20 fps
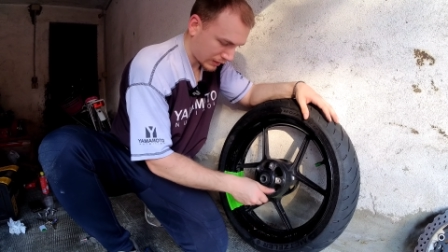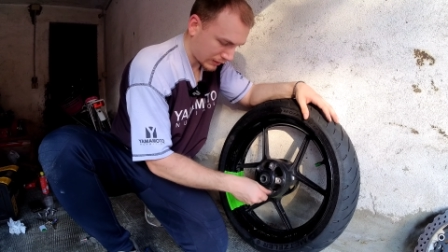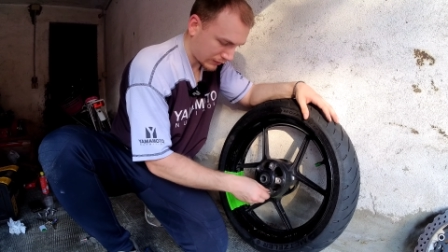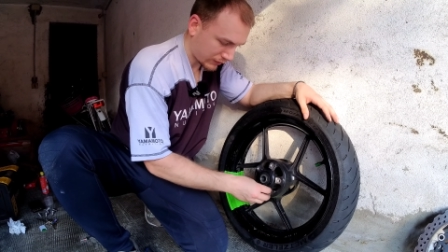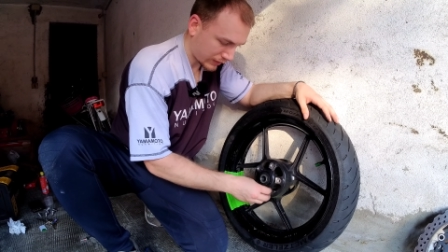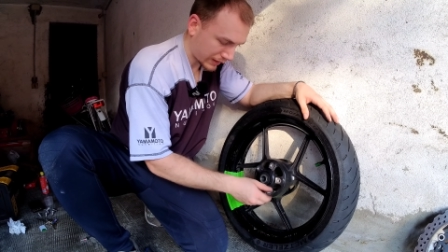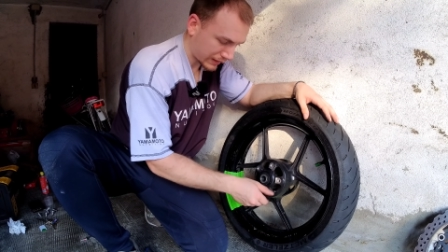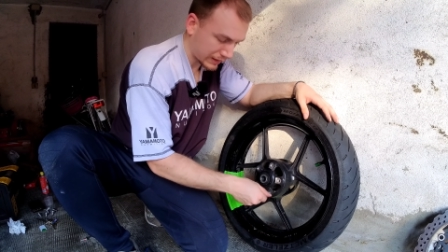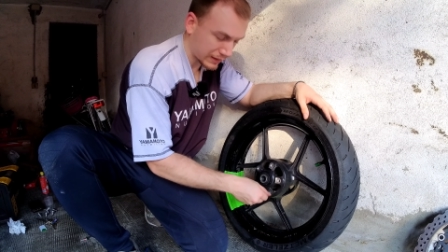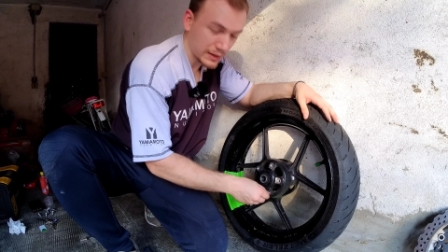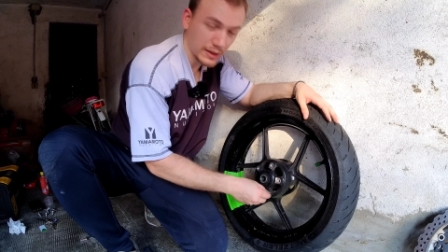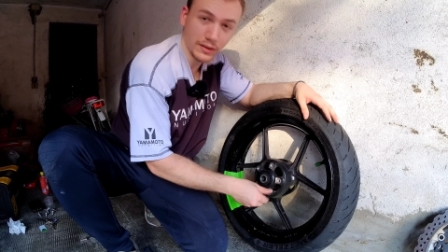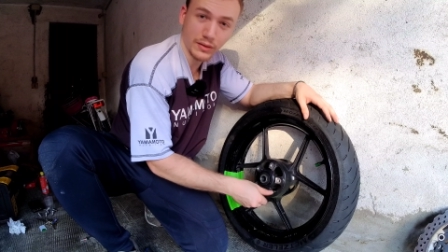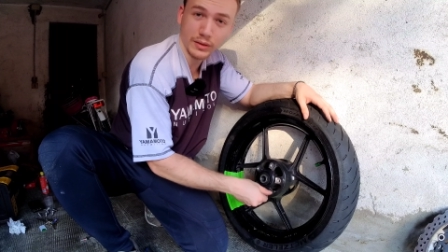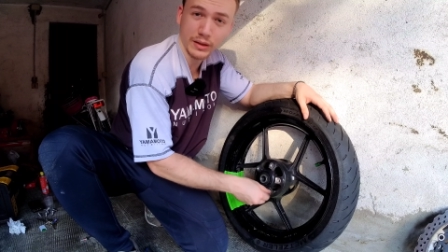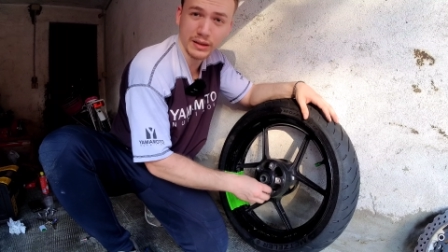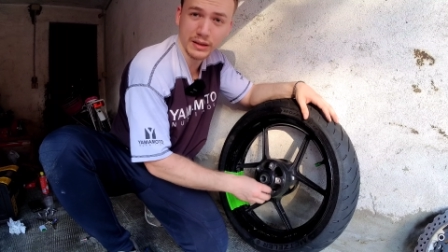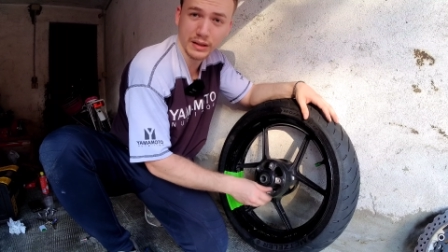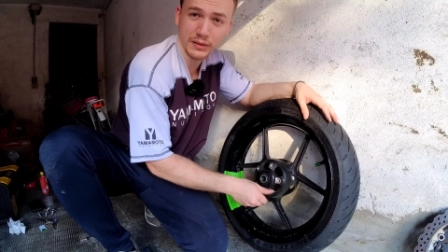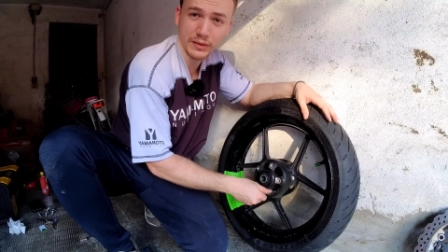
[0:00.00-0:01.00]
infatti
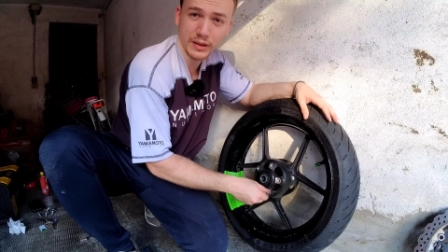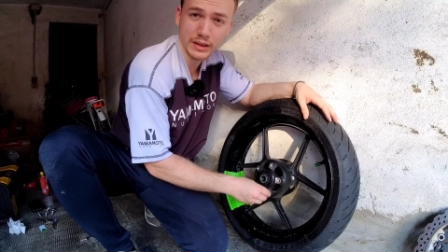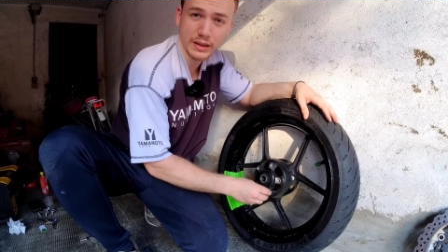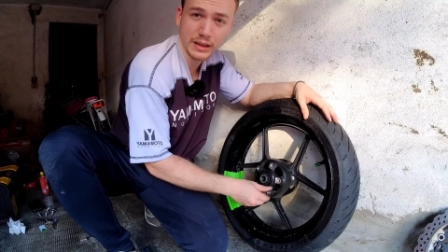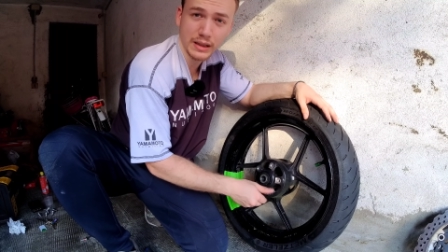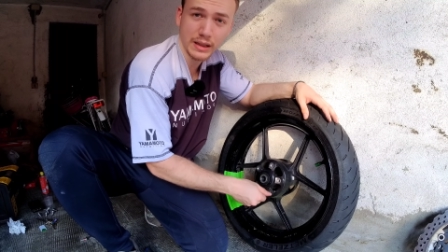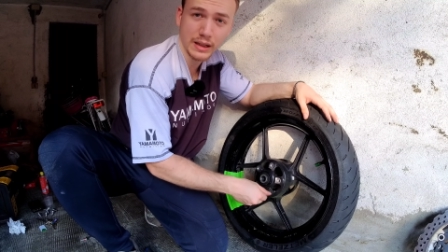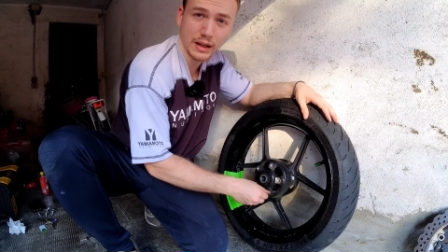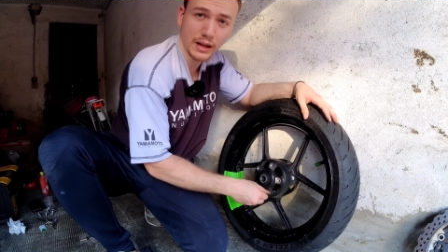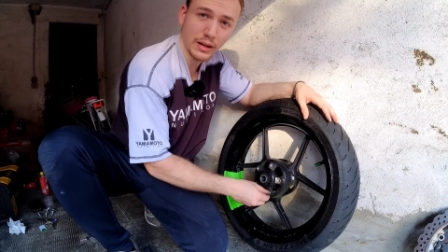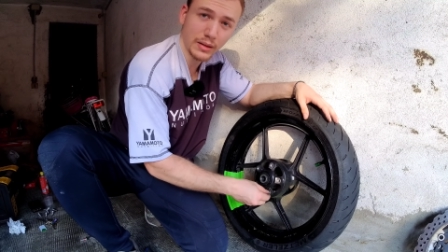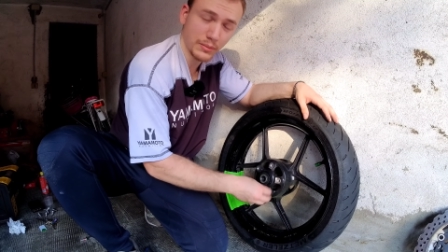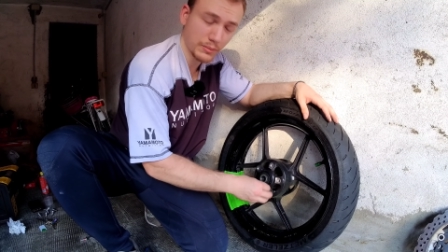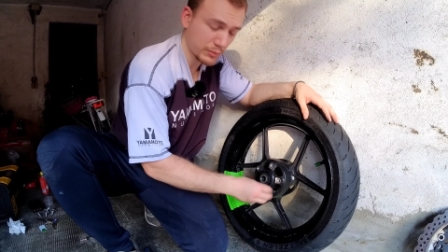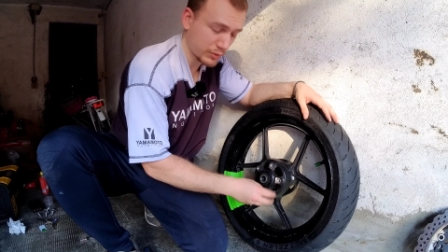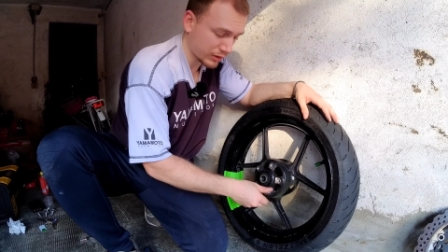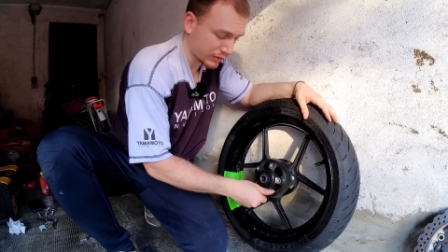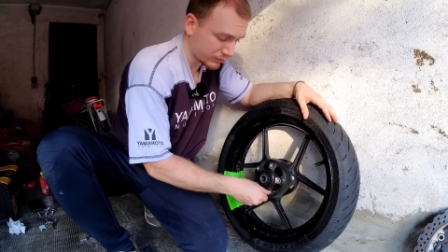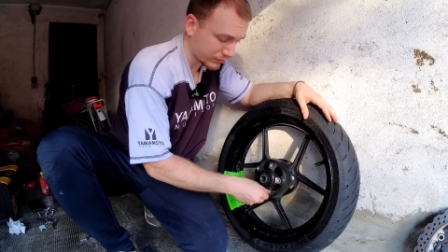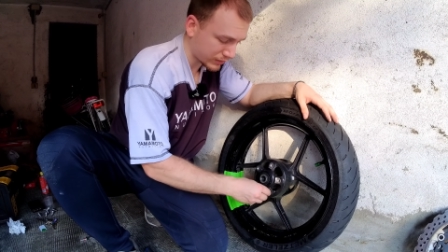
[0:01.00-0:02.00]
all'inizio entra fatica
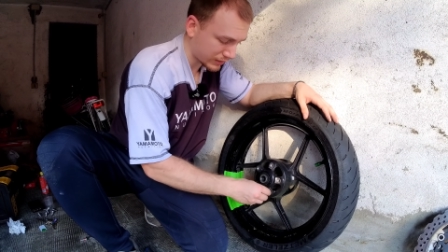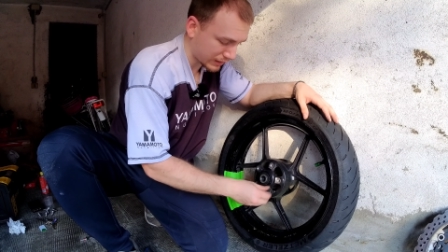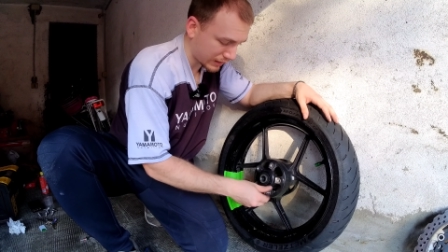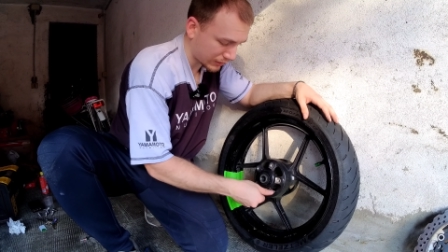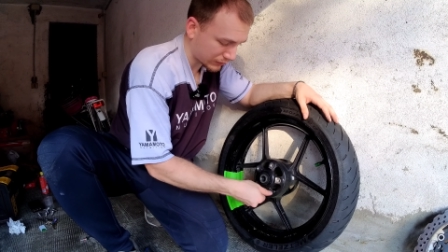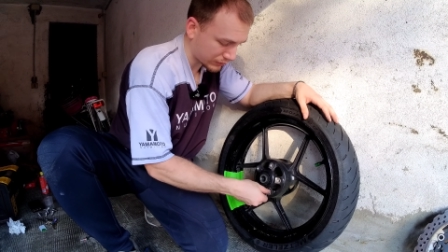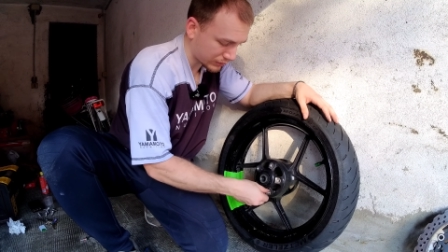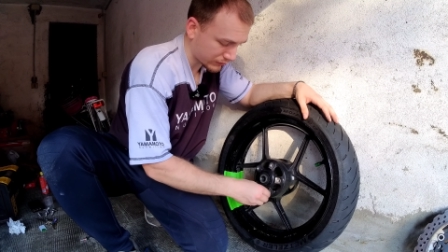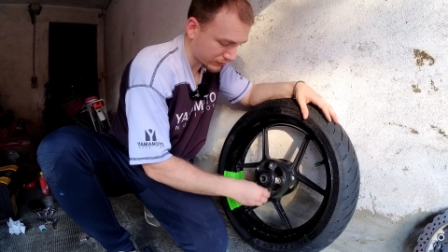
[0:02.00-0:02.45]
poi svitando